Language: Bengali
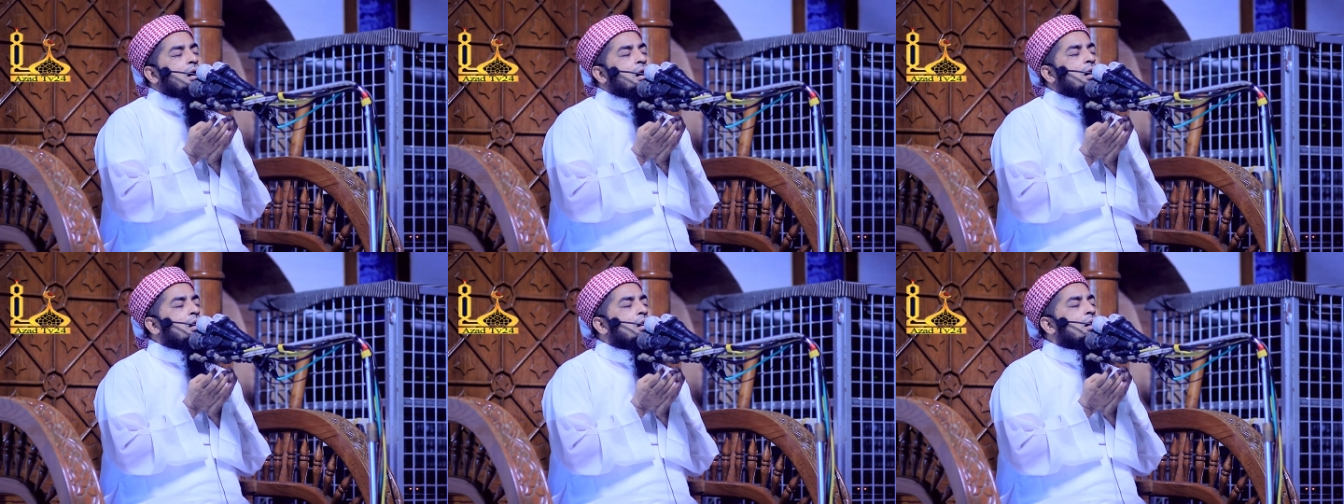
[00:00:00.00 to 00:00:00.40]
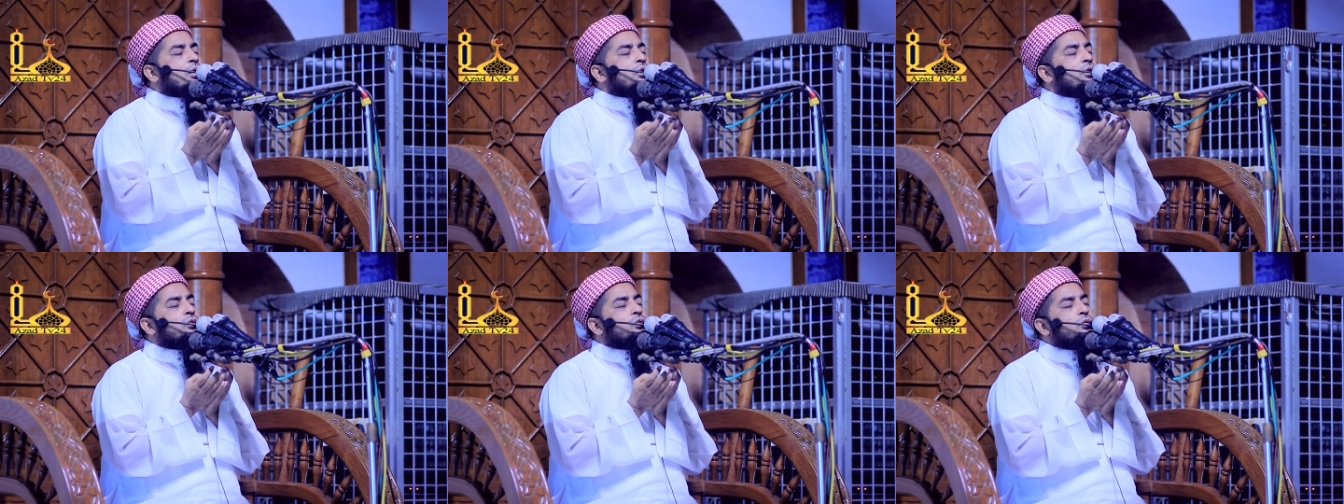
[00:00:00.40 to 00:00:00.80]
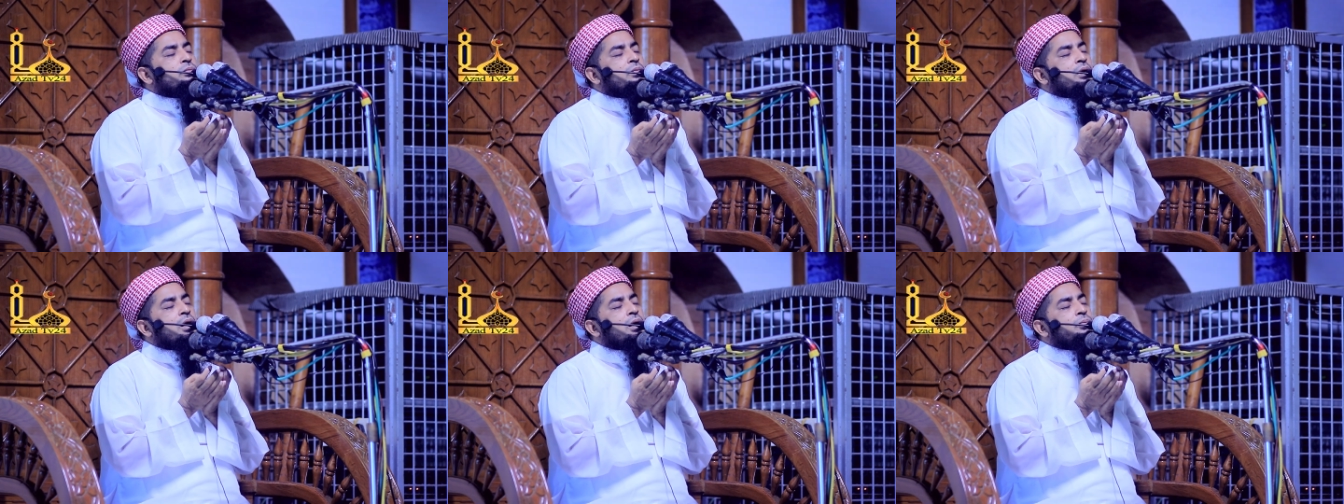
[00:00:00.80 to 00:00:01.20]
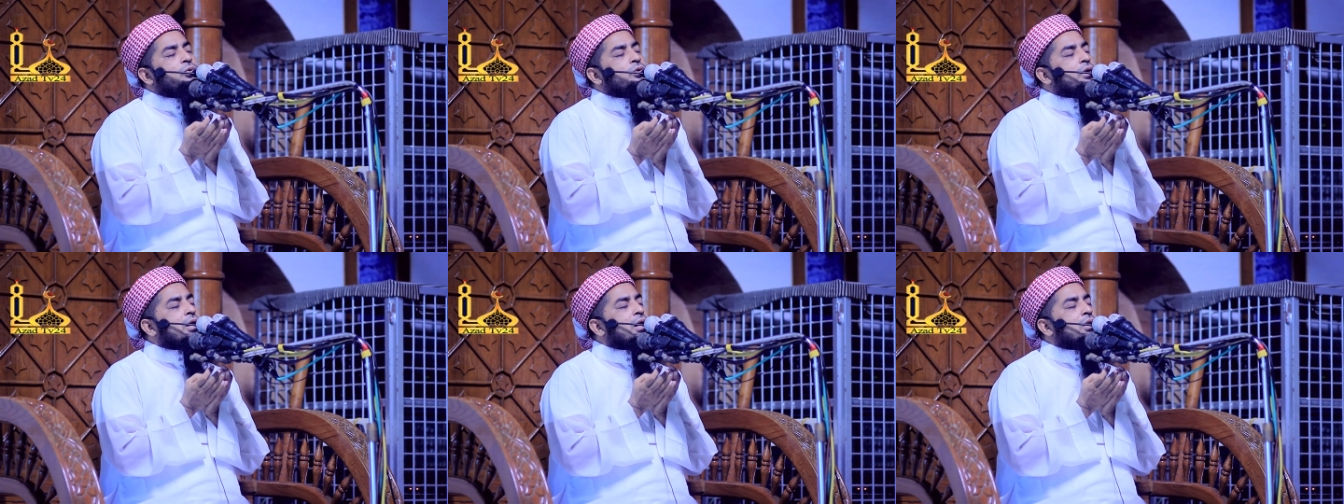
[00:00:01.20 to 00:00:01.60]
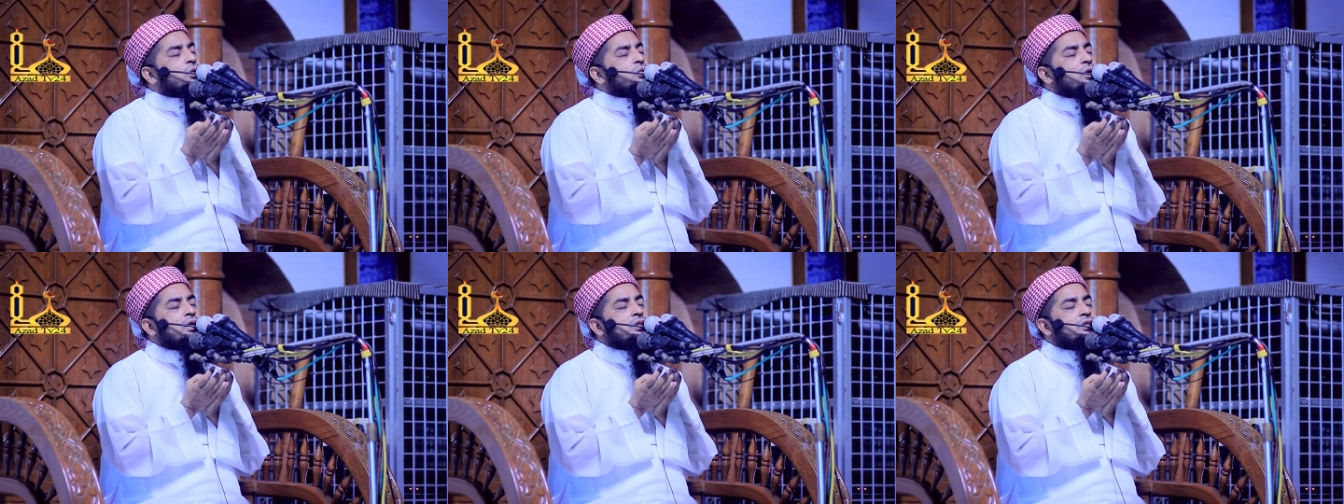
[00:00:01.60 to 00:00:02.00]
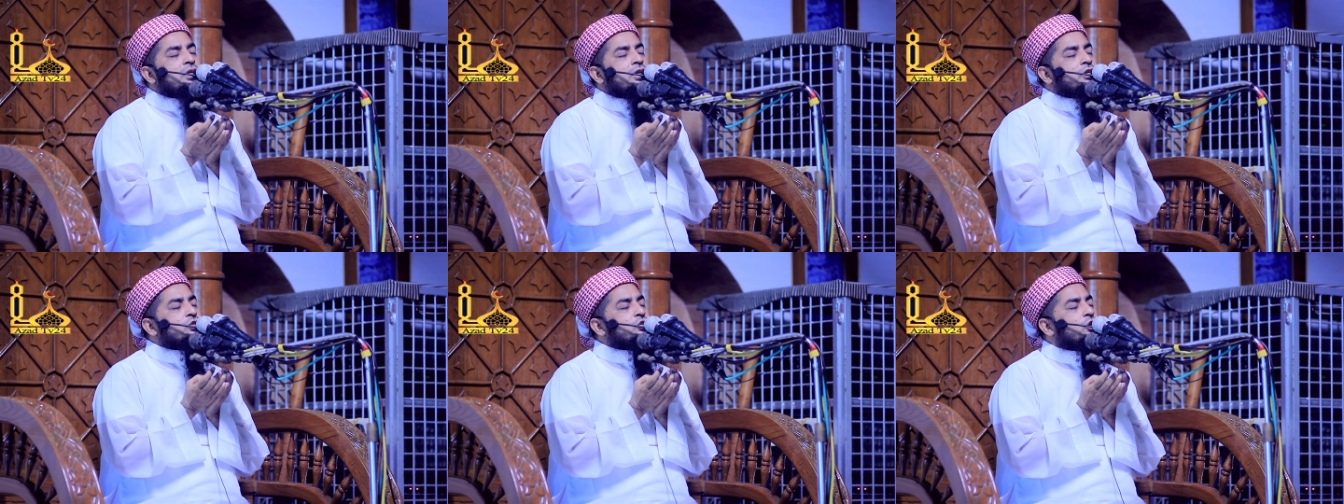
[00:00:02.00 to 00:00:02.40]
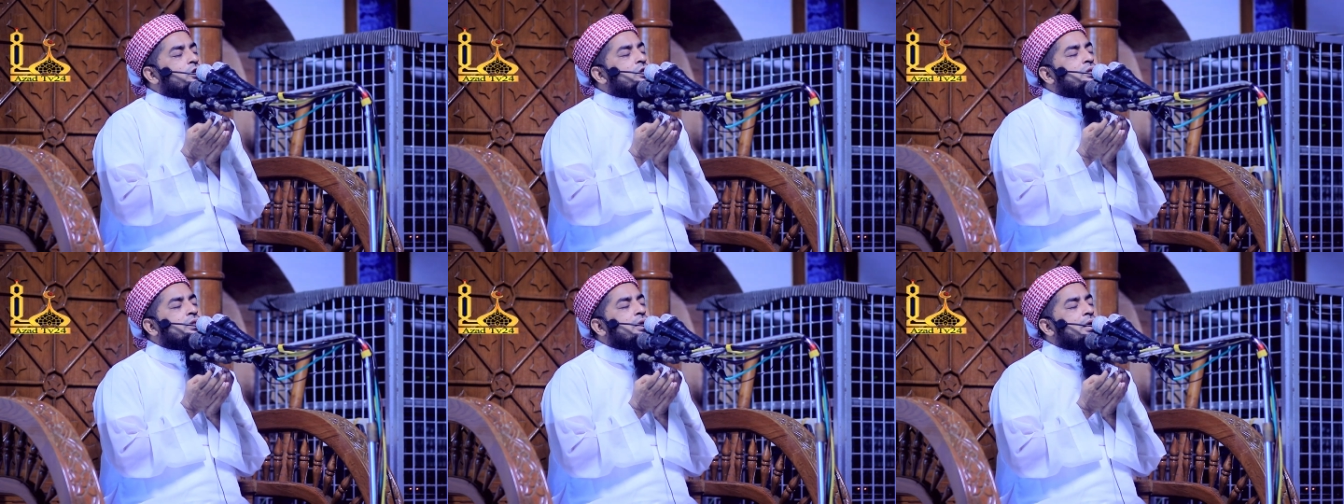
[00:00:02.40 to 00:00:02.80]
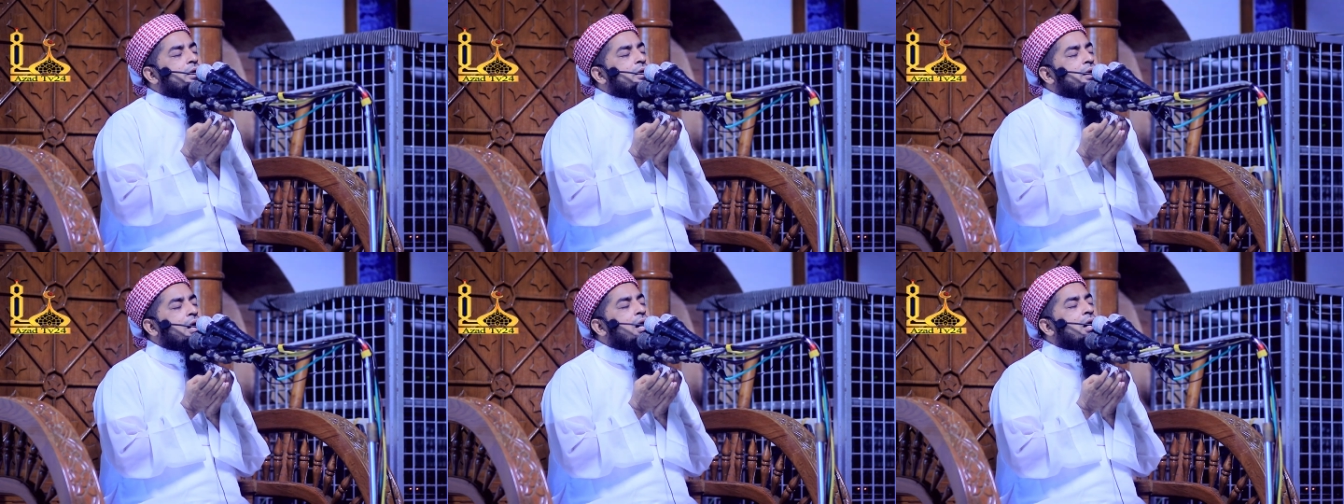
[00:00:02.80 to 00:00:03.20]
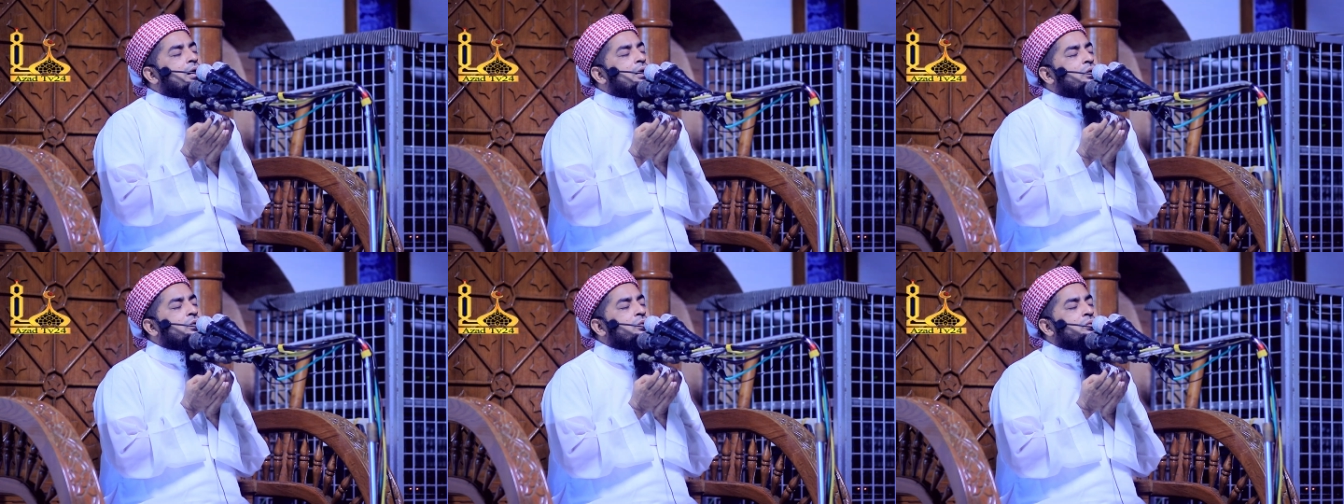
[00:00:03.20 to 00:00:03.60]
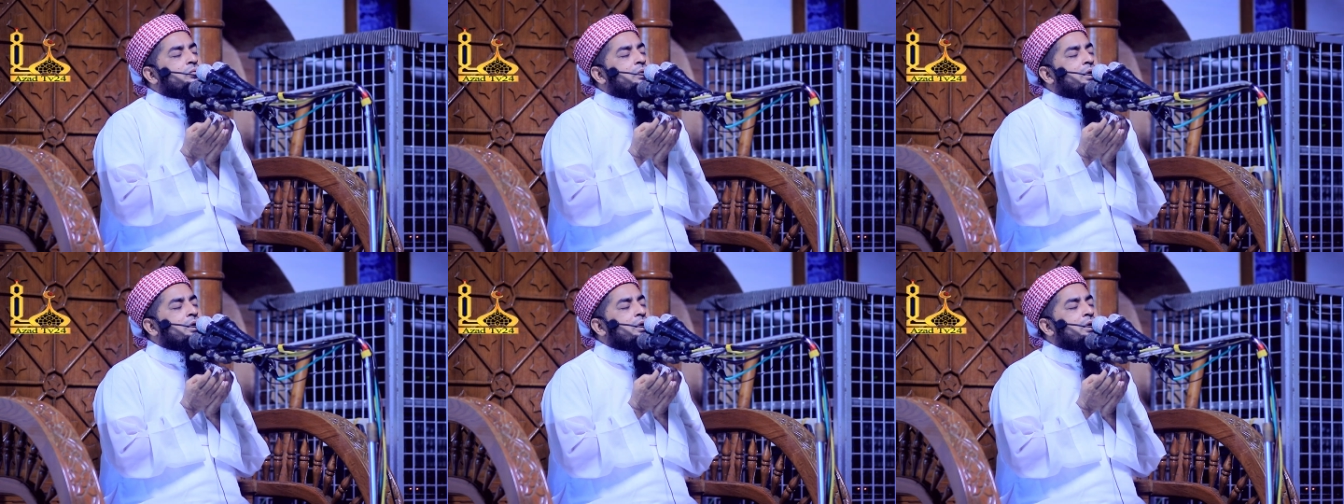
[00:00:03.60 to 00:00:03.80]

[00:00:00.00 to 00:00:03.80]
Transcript: আল্লাহ কত মা বোনেরা দোয়া চায় সন্তান নাই গো